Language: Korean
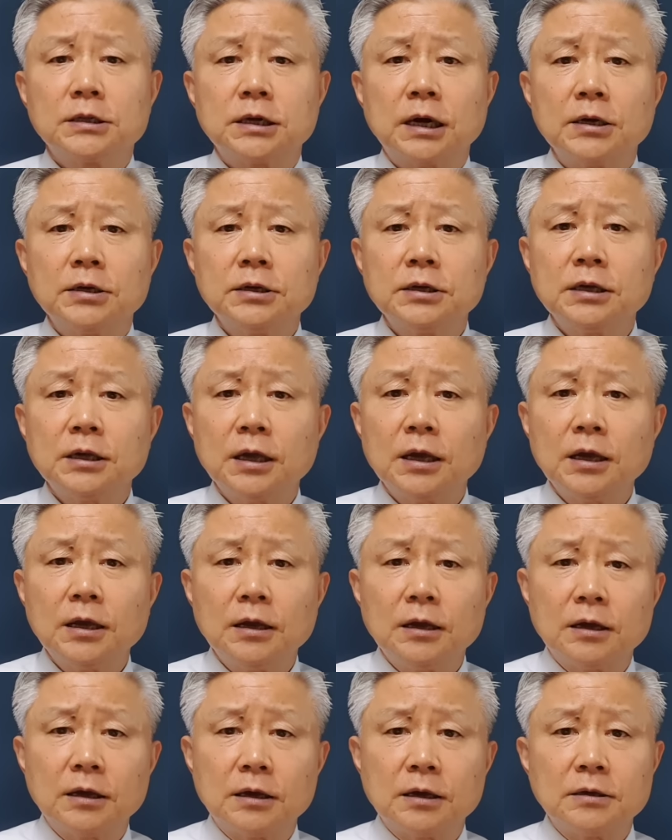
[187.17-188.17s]
자
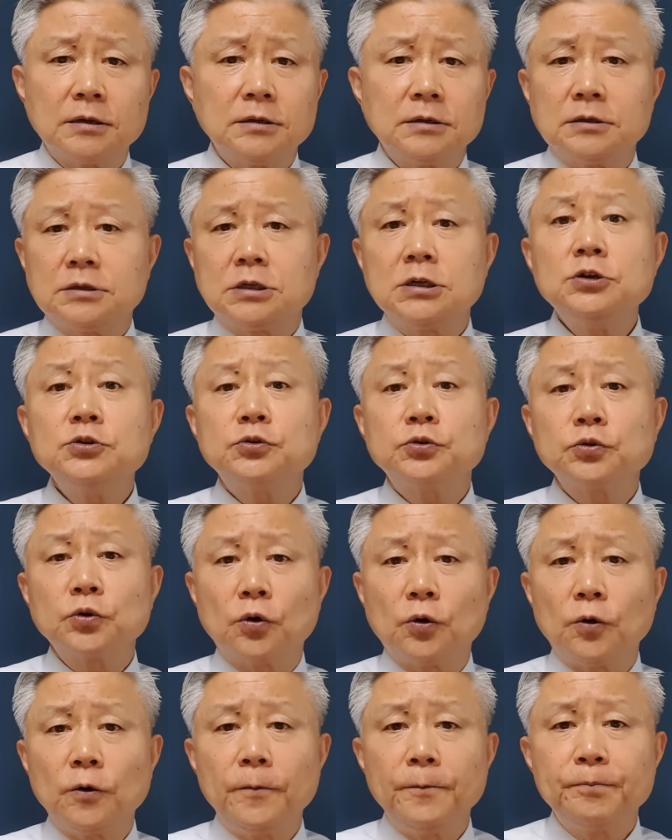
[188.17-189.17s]
여기에 에, 이
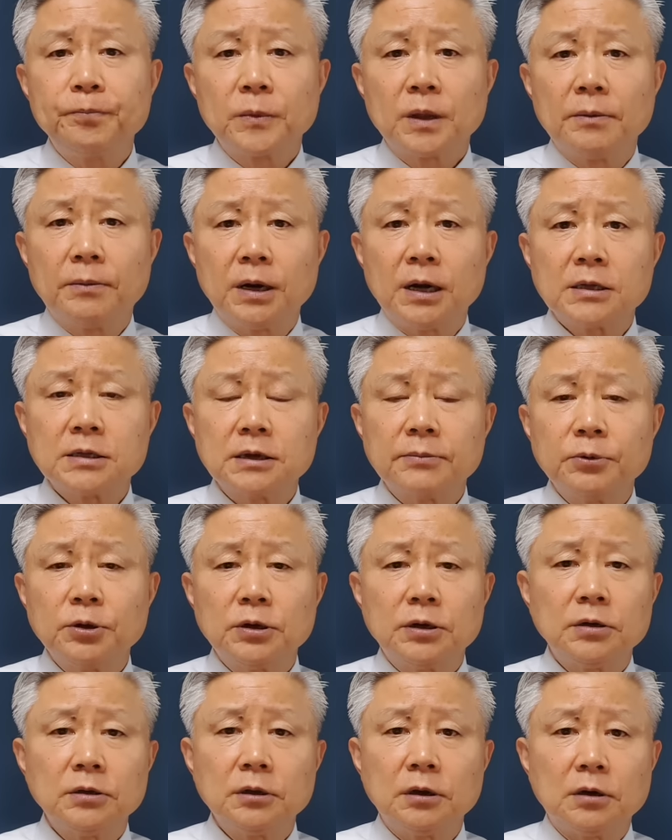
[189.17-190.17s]
실수로
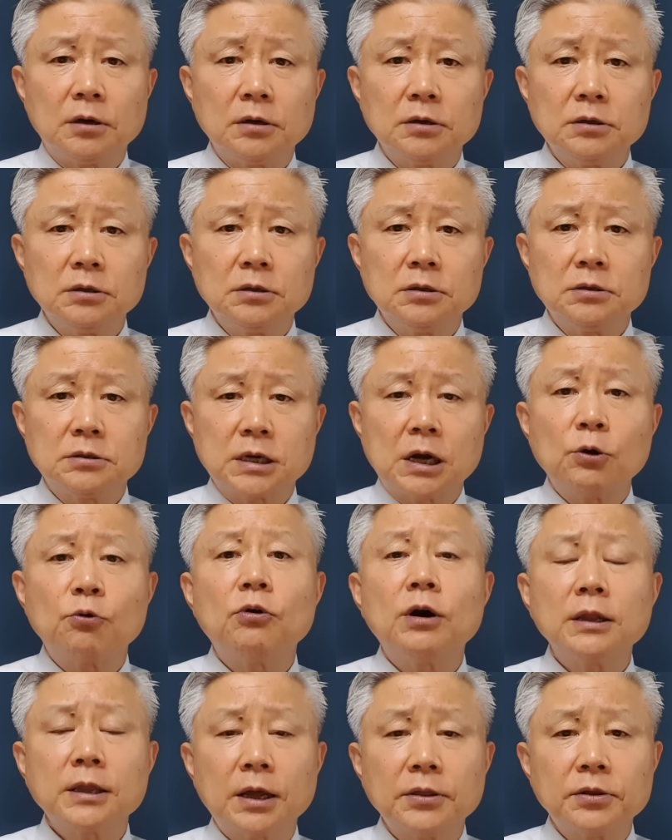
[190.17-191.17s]
말하자면은 어, 이
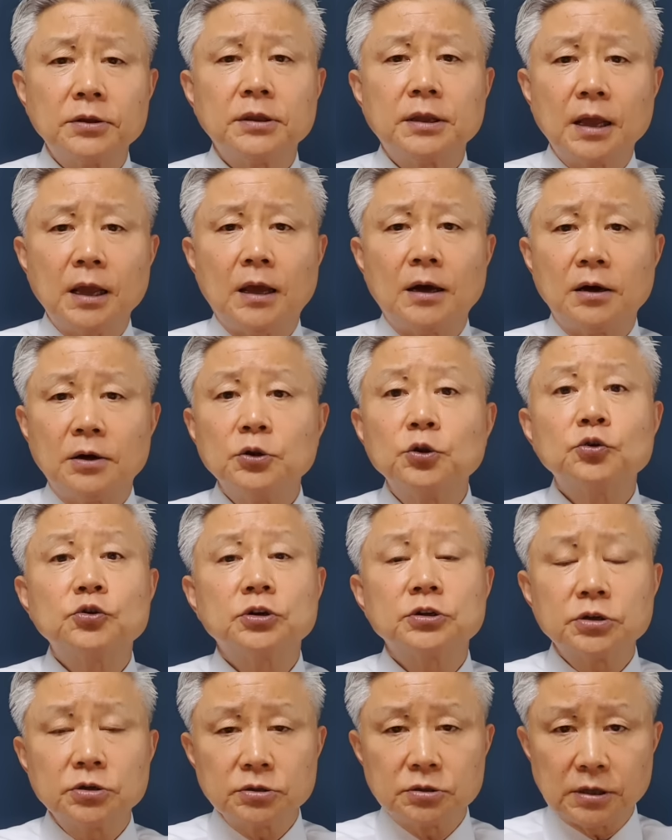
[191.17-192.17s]
사고가 났는데
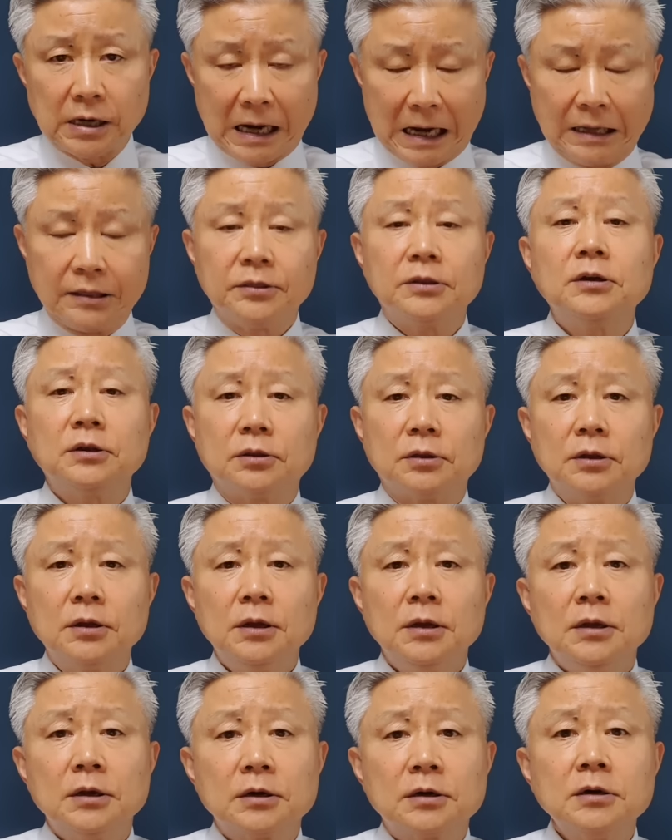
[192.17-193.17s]
얻어져지 않는
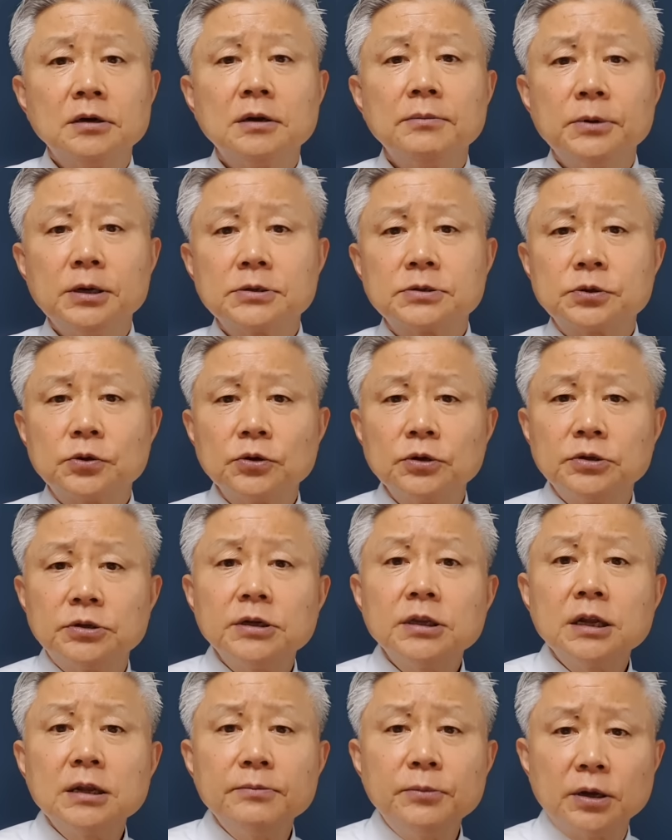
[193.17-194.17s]
그러면서도
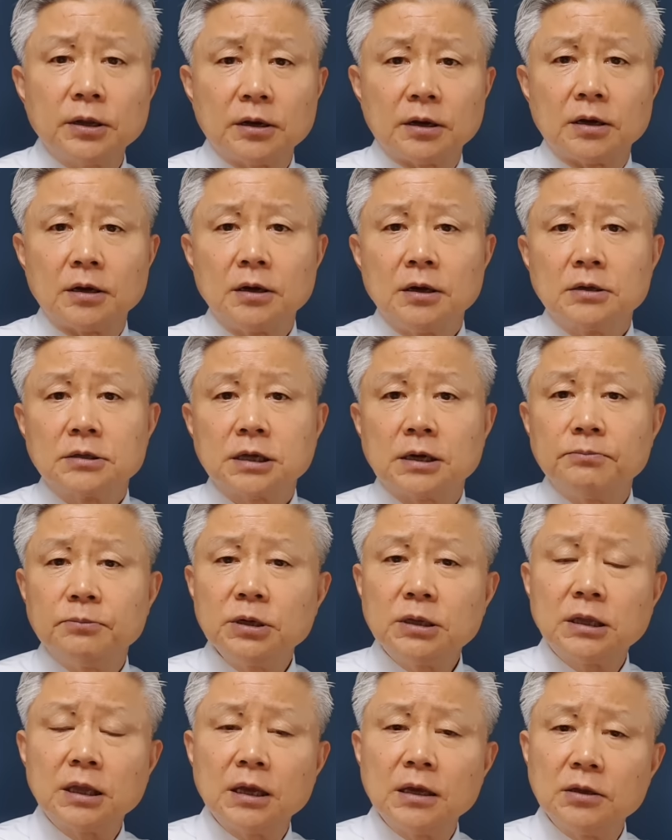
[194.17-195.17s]
여덟 명이나 자
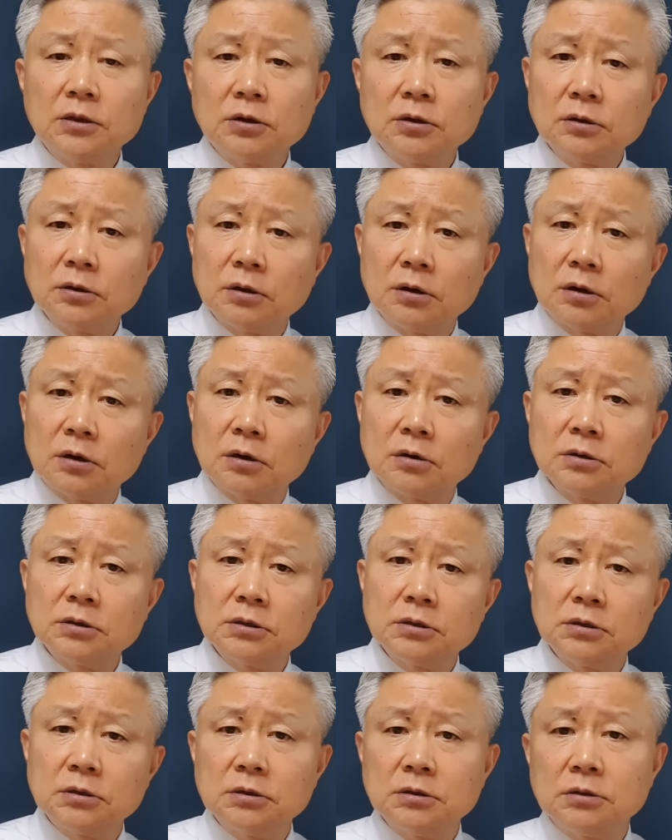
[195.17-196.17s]
밑에 있는 어,
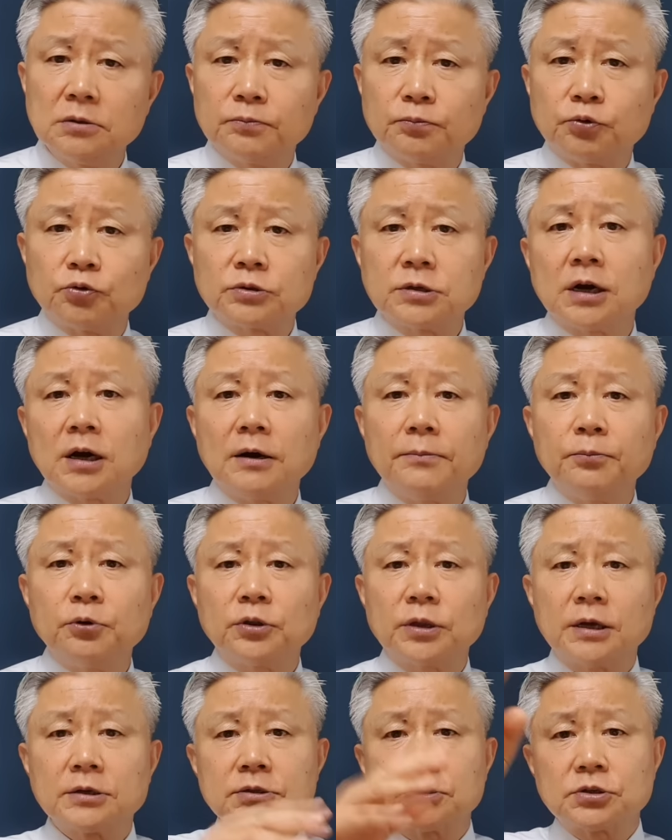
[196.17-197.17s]
이
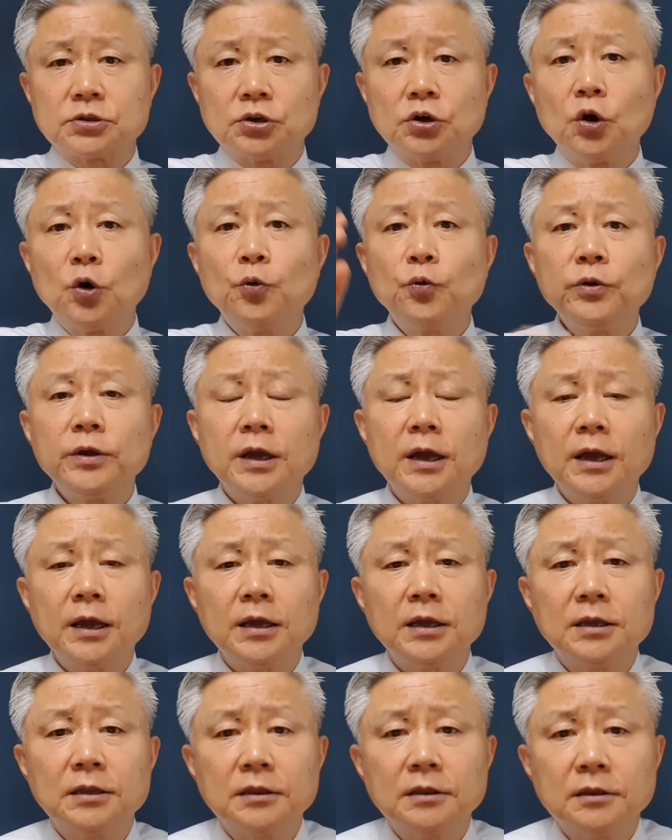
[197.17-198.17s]
부사관부터 해서 저 위에
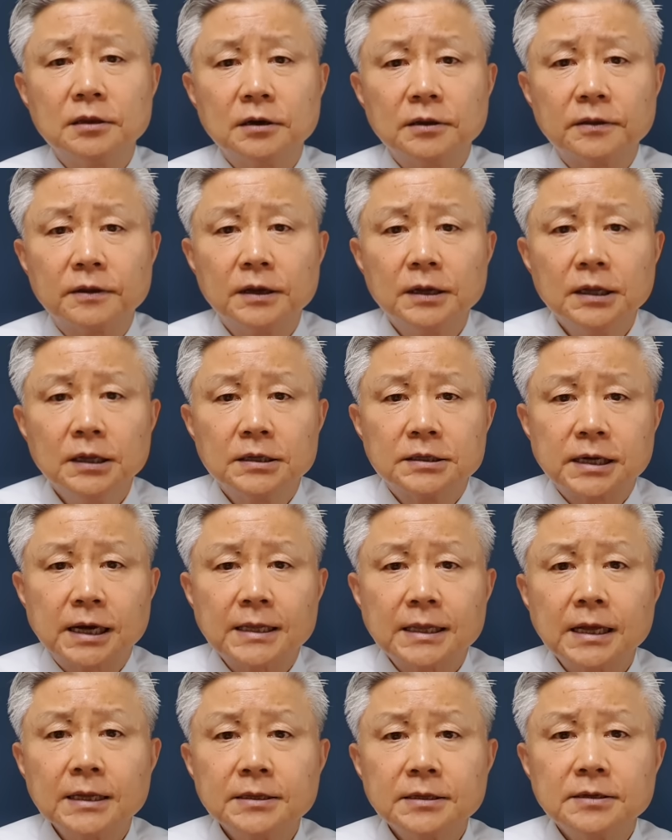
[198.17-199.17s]
있는
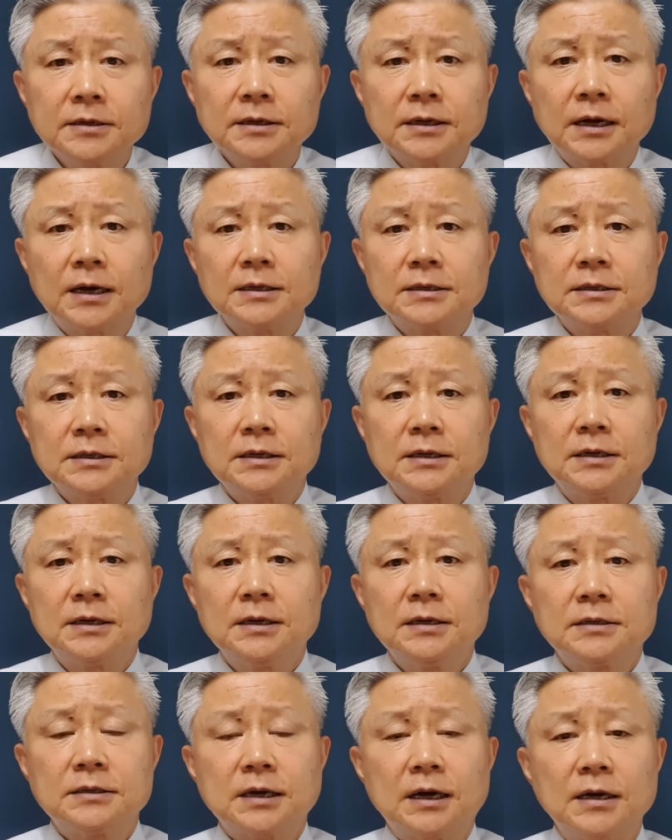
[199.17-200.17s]
사단장까지
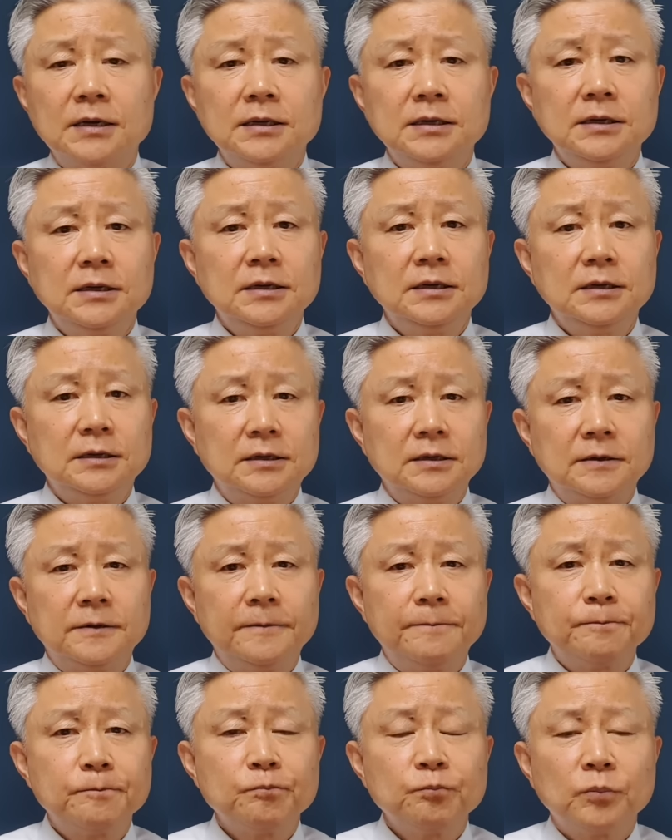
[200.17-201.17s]

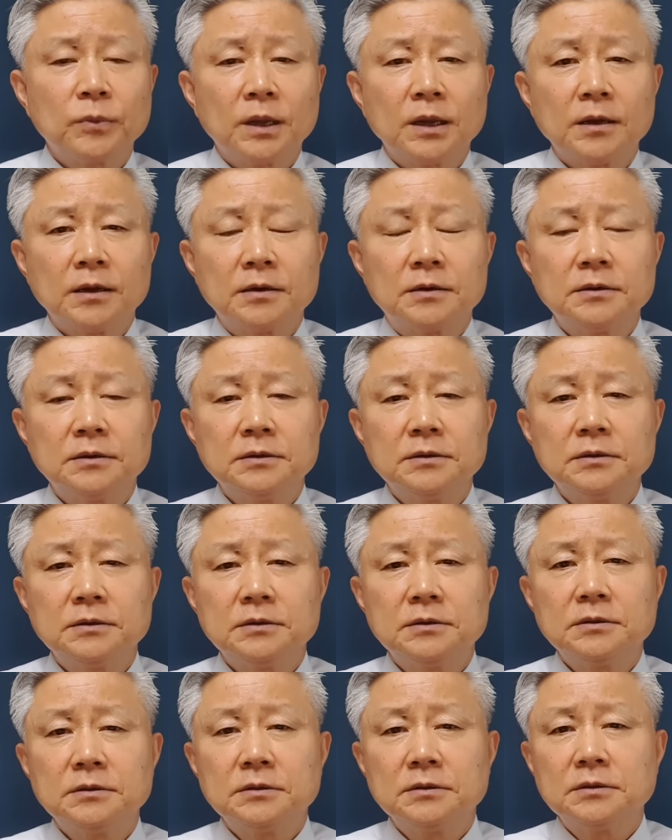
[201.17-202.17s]
자이
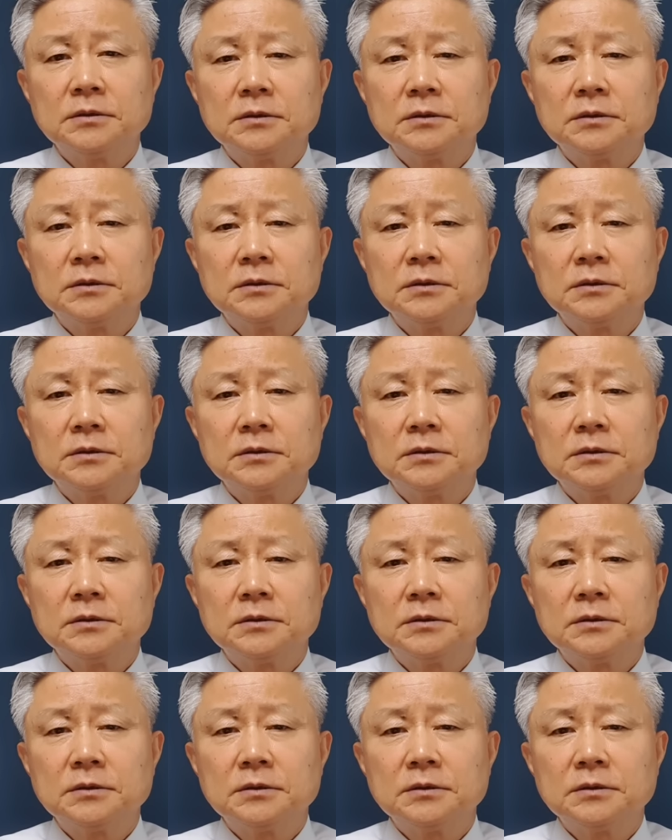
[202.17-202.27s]
그이